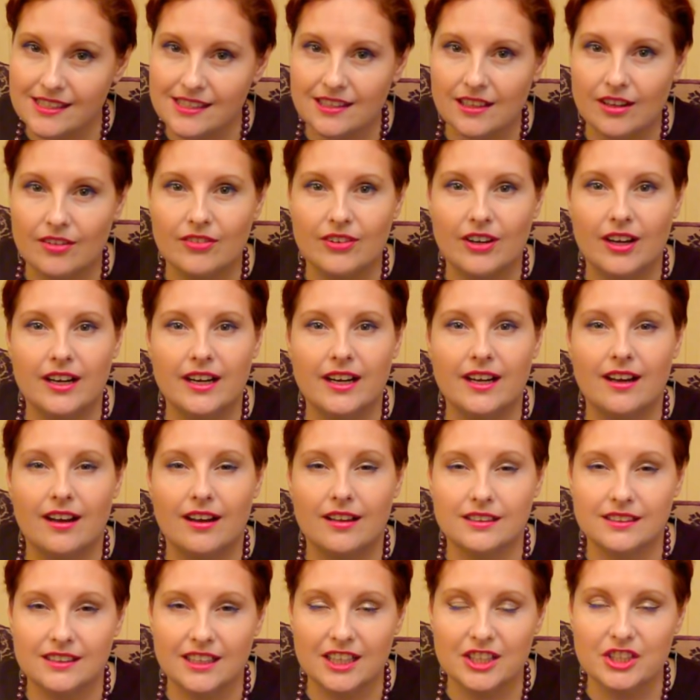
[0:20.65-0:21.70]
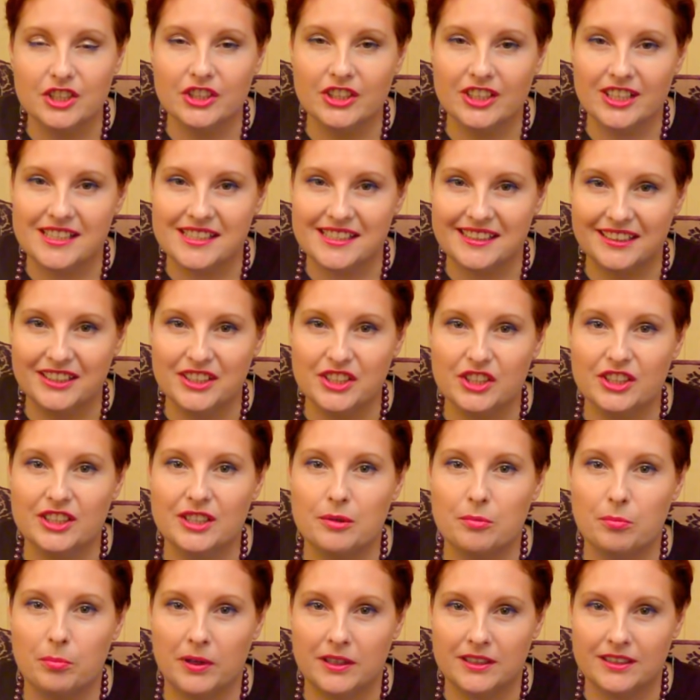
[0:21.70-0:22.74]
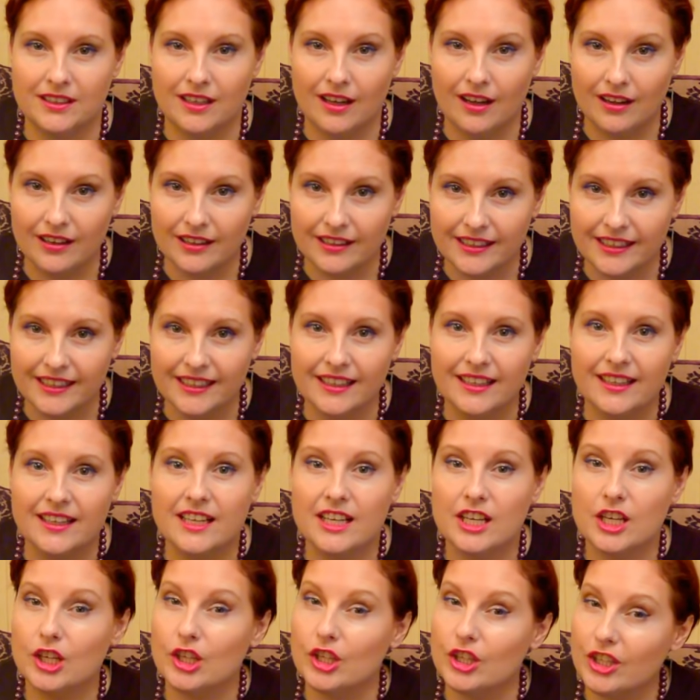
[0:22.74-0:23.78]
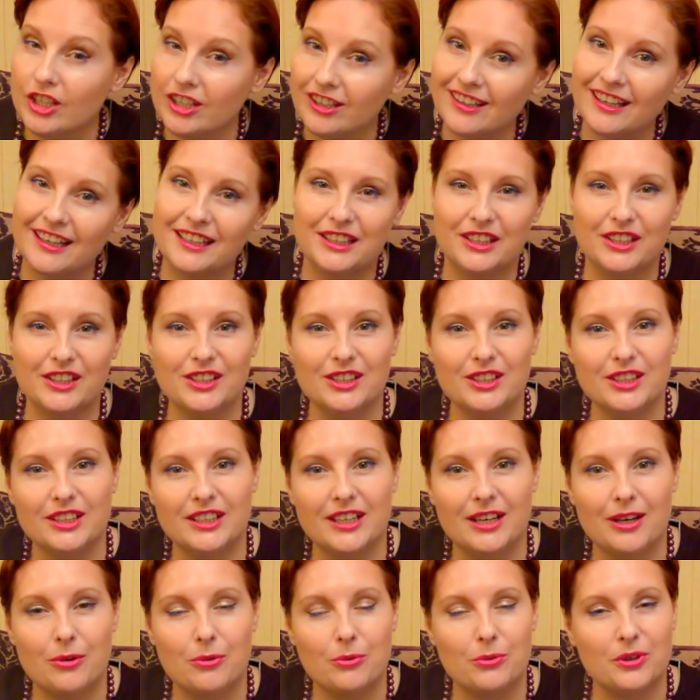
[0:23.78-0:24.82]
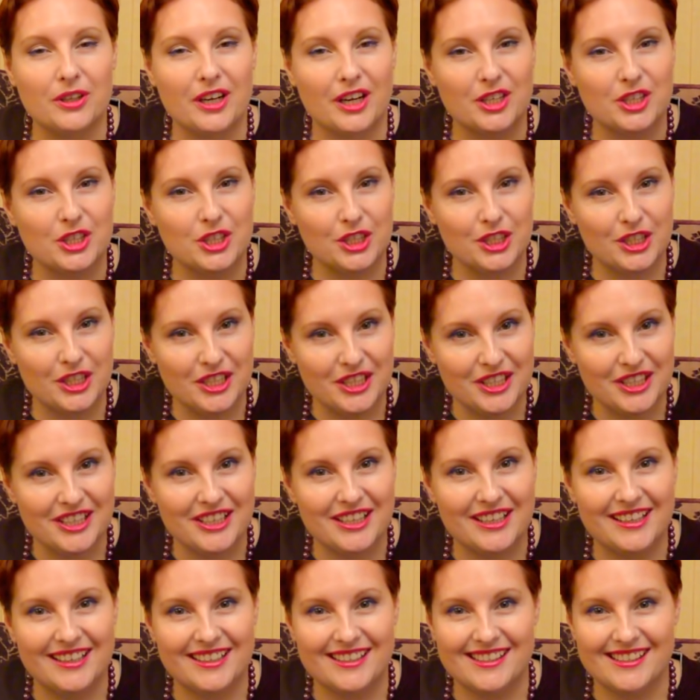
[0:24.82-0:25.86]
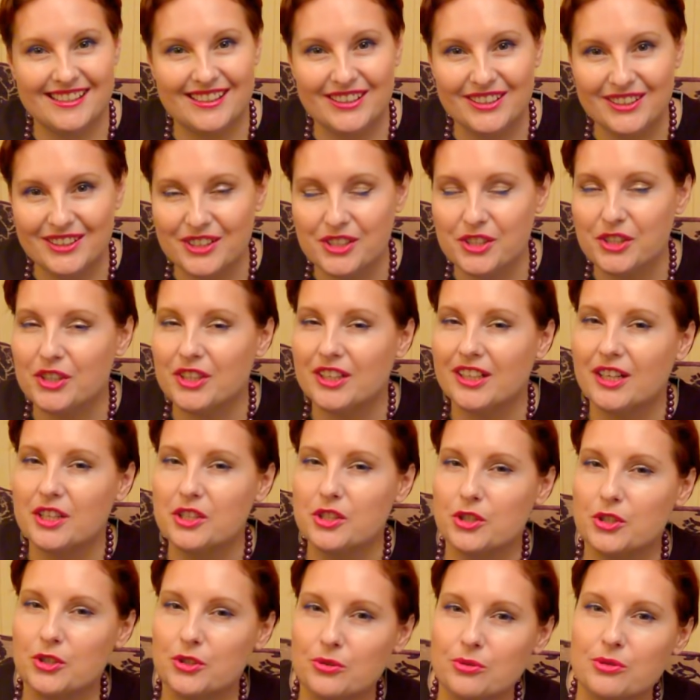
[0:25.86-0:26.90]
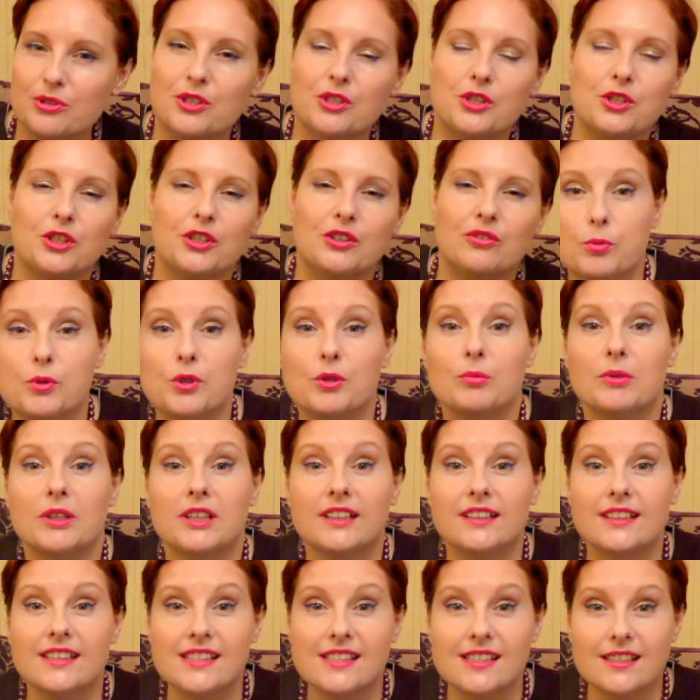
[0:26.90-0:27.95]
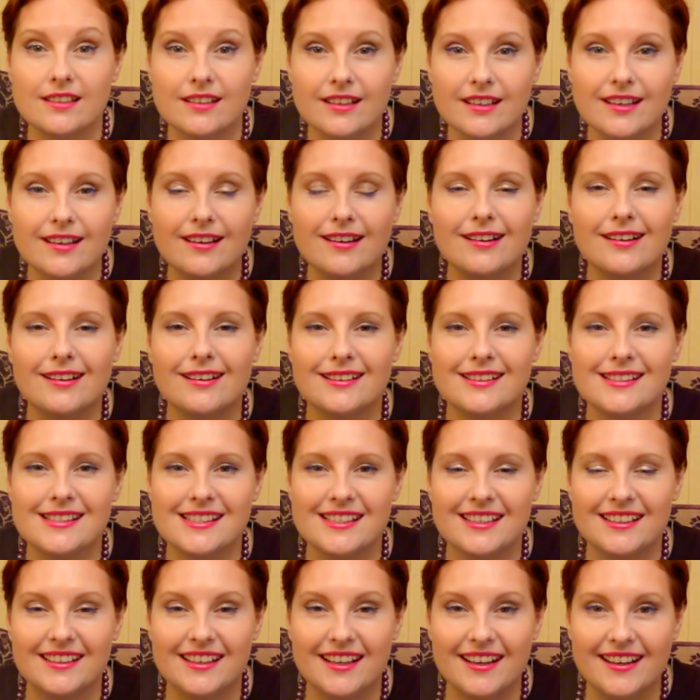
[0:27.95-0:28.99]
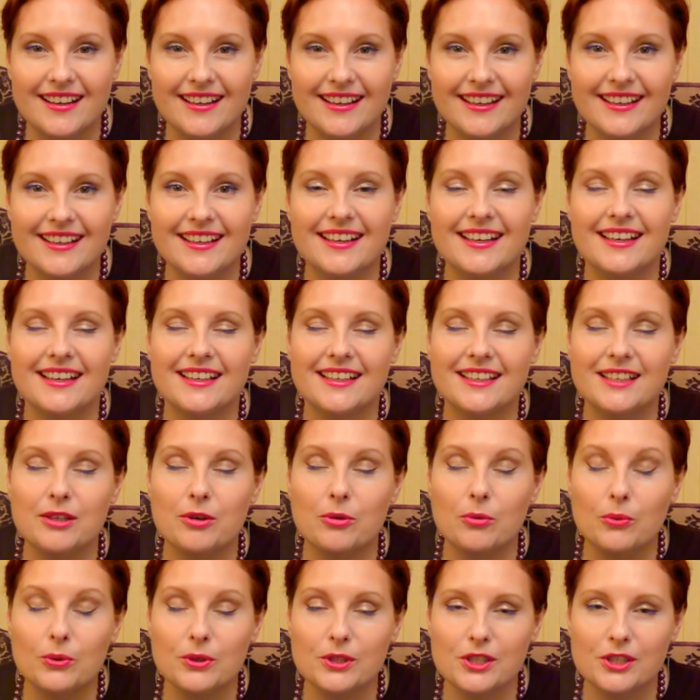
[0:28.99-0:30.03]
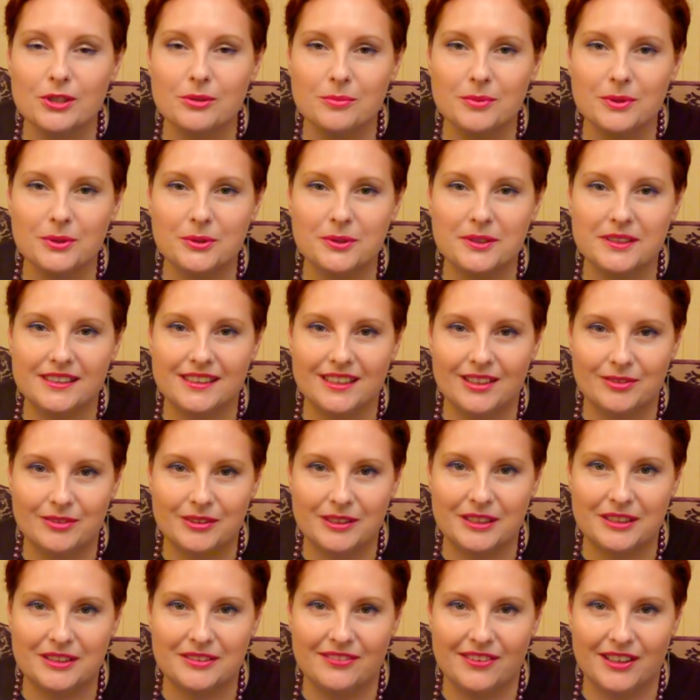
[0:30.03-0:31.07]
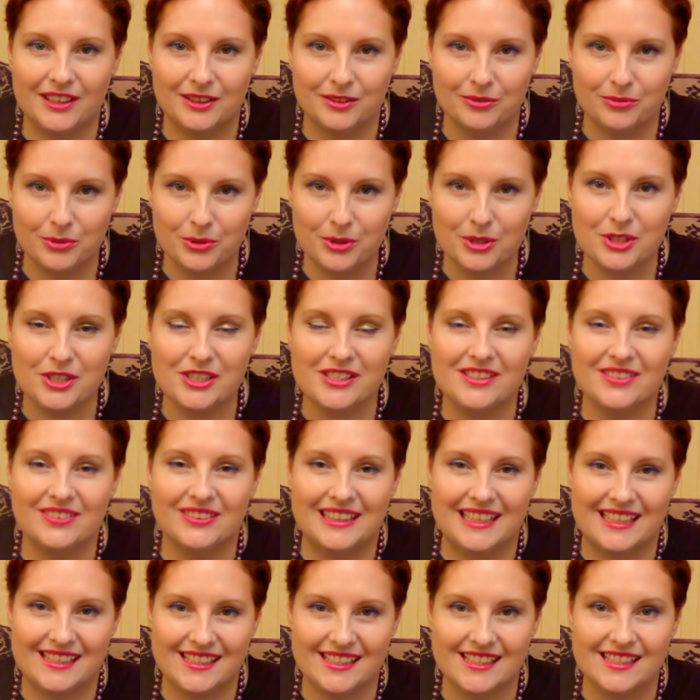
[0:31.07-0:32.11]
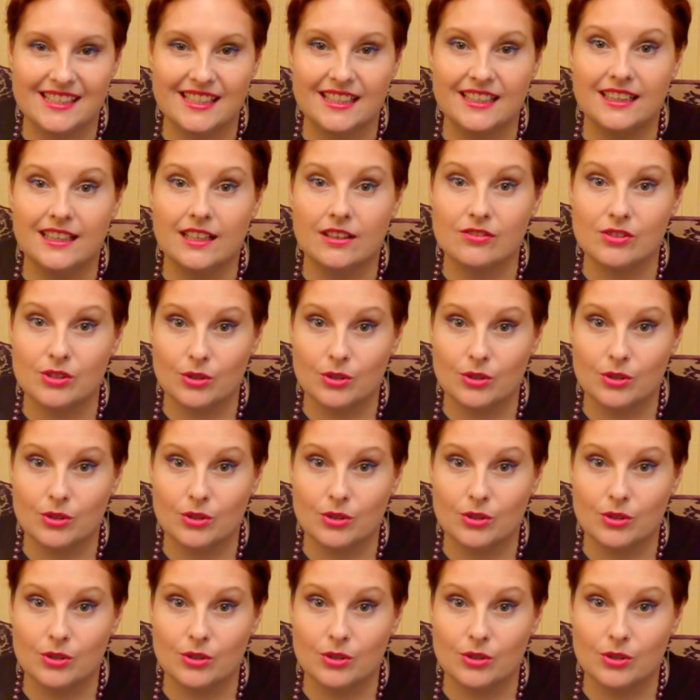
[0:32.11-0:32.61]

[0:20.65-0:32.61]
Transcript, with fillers: товары, а также различные подарки и какие-то украшения, резиночки, расчесочки. В общем, галантерея, канцелярия и очень много товара для творчества, для детей, для